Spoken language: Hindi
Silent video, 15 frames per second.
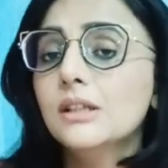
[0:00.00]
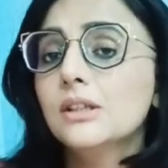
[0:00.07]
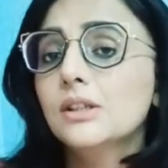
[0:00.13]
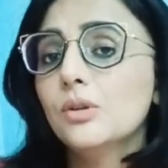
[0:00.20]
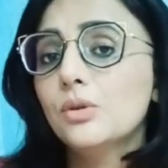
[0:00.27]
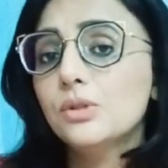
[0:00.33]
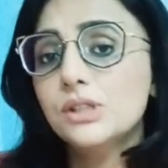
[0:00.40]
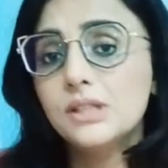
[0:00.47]

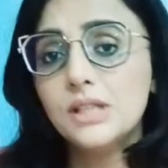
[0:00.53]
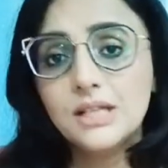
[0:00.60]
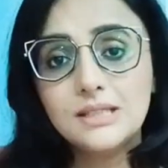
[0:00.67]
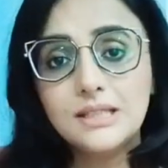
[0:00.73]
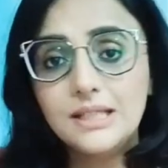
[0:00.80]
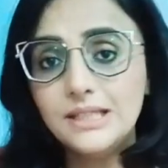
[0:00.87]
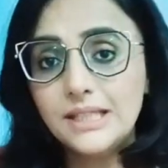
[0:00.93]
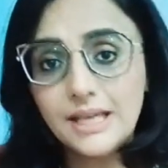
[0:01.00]
उसी तरह
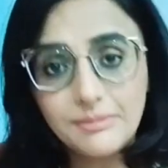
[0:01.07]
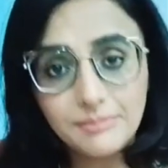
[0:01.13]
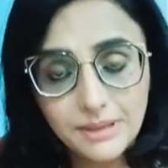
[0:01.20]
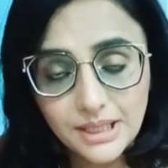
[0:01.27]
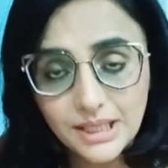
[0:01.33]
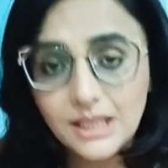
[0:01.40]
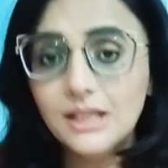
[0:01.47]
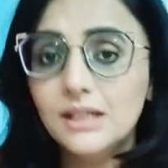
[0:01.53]
से ये
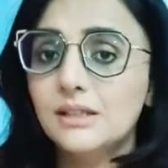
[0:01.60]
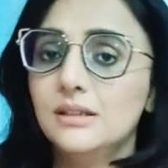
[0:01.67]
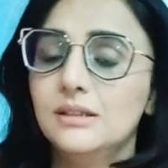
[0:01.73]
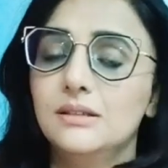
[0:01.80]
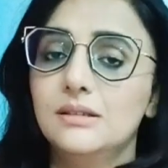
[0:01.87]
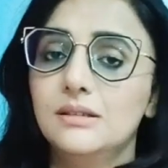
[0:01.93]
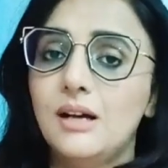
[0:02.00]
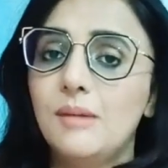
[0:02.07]
भी
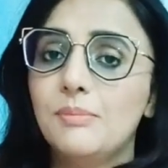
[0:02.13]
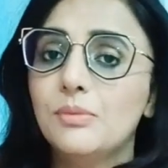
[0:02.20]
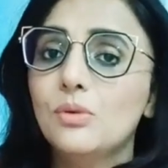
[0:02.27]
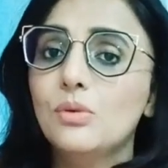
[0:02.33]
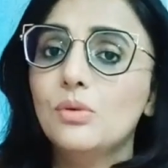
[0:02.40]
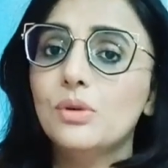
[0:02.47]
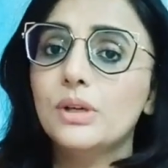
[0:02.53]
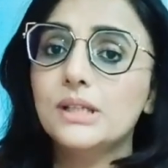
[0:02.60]

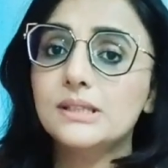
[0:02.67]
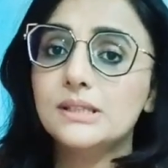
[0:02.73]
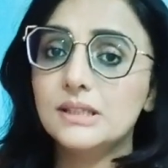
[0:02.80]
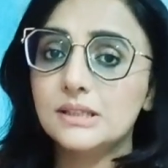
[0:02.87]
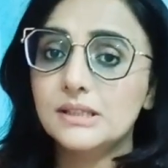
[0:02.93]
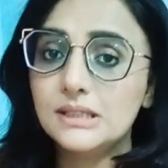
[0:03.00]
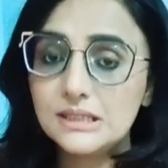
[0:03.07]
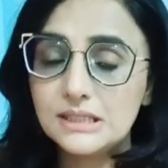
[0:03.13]
आपको
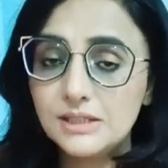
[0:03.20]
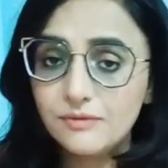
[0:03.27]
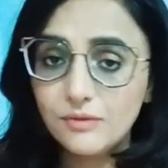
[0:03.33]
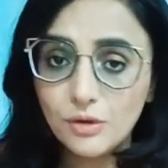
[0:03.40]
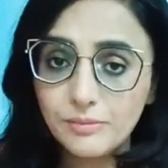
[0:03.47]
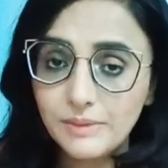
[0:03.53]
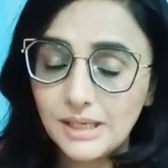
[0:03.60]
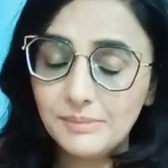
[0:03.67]
सिक्सटी
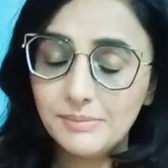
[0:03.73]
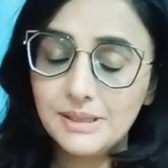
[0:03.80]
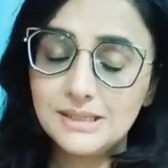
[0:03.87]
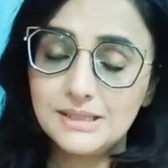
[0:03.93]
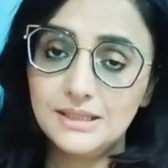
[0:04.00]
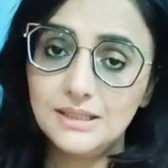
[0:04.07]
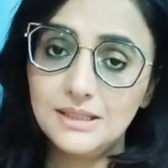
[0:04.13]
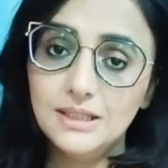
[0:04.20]
मेगा
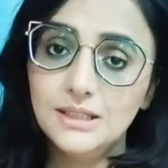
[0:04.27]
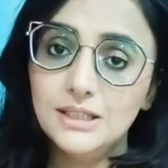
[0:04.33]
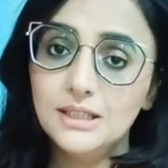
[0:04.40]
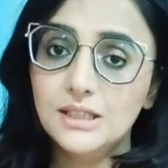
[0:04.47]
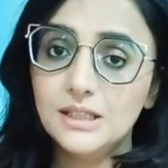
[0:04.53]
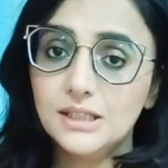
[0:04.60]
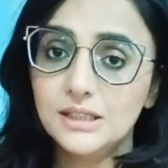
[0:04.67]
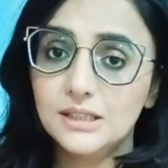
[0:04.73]
पिक्सल
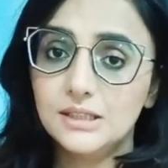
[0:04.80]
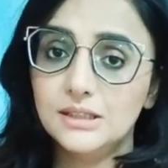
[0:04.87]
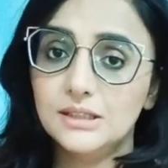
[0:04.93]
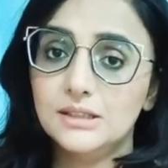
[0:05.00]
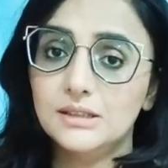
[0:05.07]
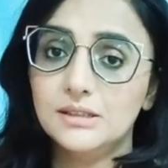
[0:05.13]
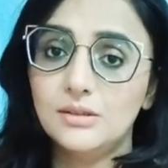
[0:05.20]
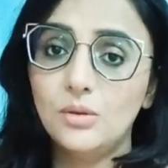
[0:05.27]

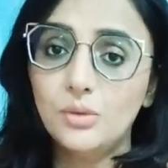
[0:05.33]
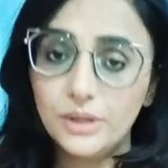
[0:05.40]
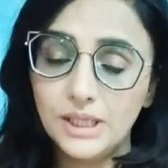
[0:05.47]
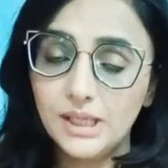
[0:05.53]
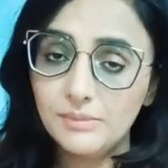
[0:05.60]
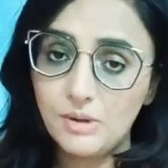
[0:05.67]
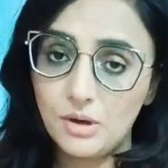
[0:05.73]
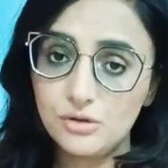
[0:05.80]
होने
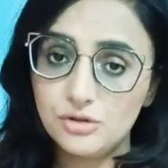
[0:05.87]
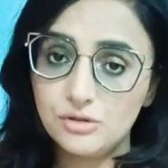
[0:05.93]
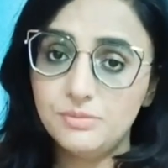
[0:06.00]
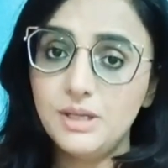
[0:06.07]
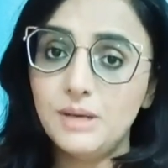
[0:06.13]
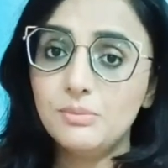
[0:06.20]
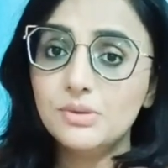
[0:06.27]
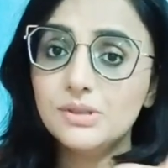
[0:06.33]
के बावजूद
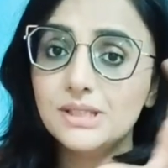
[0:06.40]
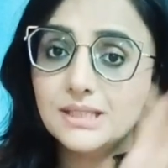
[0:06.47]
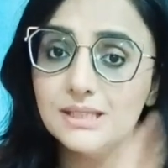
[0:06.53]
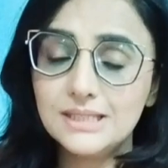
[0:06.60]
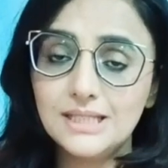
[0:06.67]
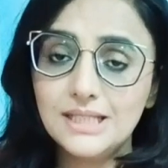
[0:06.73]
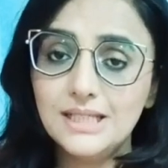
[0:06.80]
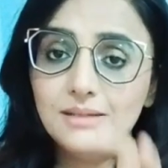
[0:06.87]
भी आपको
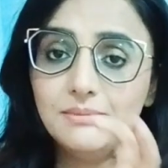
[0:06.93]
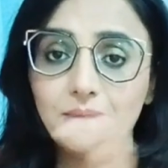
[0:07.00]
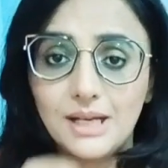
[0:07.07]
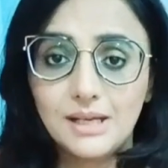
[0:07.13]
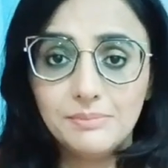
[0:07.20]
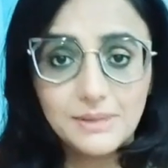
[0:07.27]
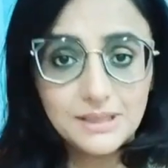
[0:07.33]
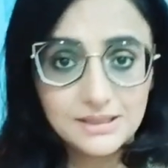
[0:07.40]
मेगा
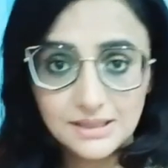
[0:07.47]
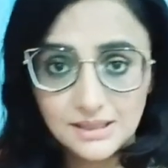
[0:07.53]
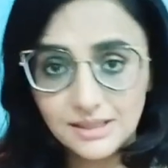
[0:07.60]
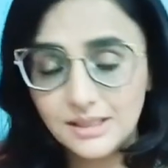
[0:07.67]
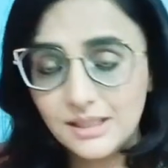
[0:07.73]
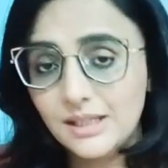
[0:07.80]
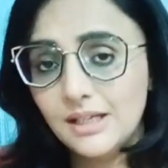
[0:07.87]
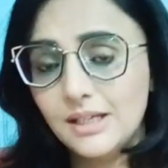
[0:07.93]
मेगापिक्सल
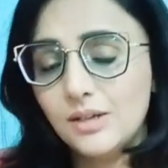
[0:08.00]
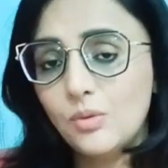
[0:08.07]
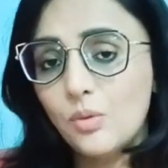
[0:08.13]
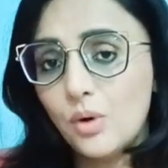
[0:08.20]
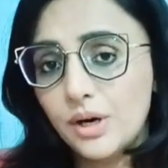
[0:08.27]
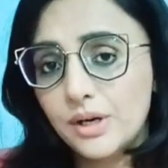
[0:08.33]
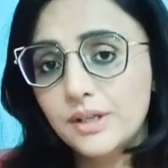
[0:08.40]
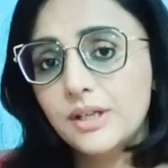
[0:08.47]
के
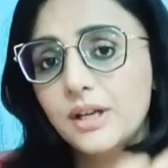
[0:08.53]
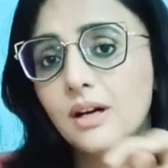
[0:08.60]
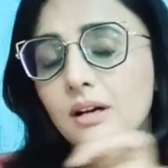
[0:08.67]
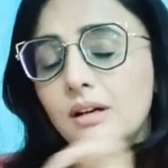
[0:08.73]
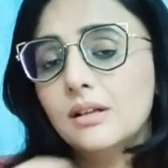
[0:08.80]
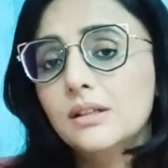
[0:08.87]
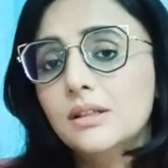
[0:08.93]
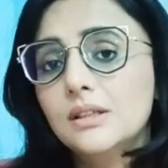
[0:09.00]
क्वाड
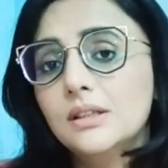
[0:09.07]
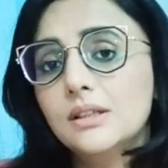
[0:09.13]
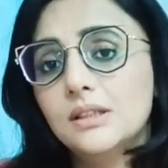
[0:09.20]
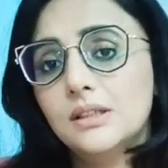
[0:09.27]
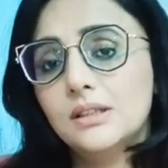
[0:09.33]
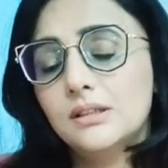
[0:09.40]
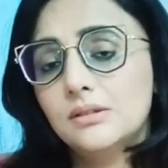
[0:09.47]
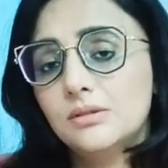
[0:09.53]

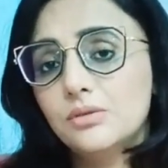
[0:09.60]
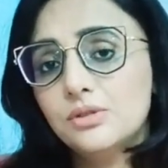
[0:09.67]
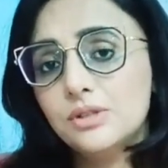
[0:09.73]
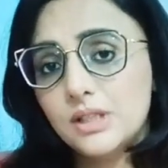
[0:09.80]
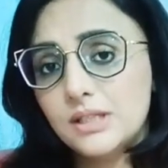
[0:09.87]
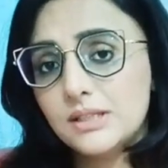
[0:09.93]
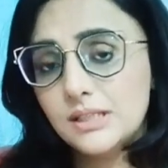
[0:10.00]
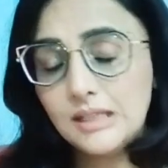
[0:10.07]
या उस
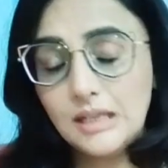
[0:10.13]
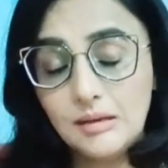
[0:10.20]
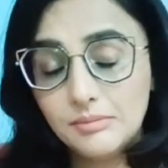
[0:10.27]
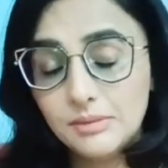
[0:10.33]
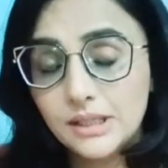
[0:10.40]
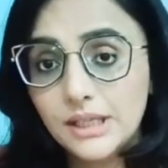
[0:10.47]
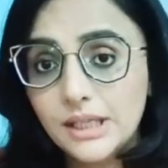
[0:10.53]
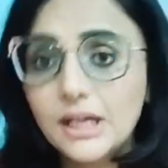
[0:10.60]
तरह से काम
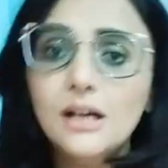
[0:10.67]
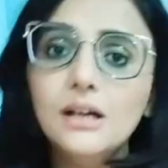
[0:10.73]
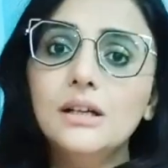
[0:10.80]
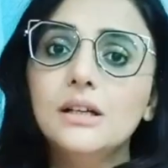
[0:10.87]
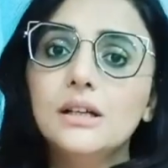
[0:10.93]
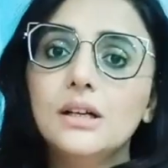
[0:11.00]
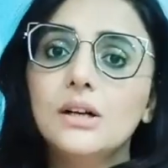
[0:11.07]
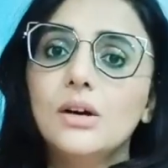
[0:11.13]
करेगा
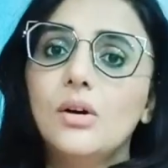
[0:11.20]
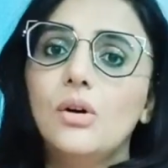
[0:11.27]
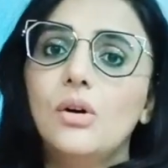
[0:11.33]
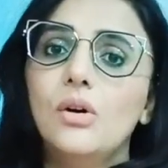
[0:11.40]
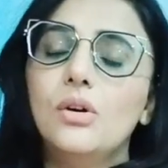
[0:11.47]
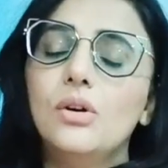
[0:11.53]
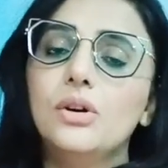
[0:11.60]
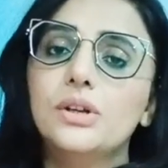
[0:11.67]

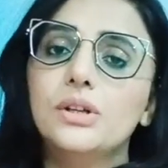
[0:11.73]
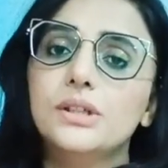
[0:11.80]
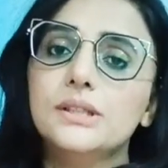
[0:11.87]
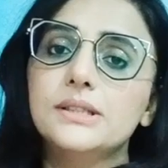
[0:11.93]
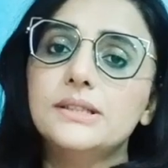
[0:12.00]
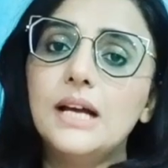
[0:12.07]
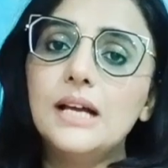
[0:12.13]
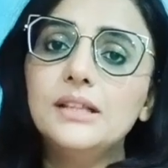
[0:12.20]
और
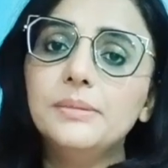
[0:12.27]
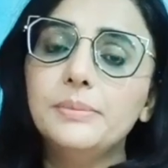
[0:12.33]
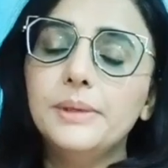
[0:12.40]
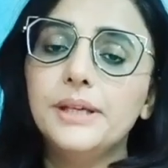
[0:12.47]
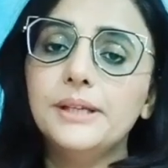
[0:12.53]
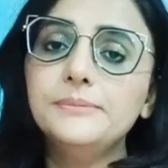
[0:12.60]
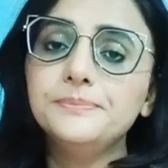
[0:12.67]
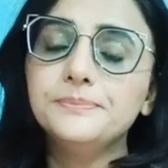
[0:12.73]
साथ
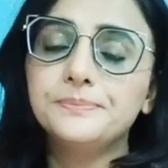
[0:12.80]
में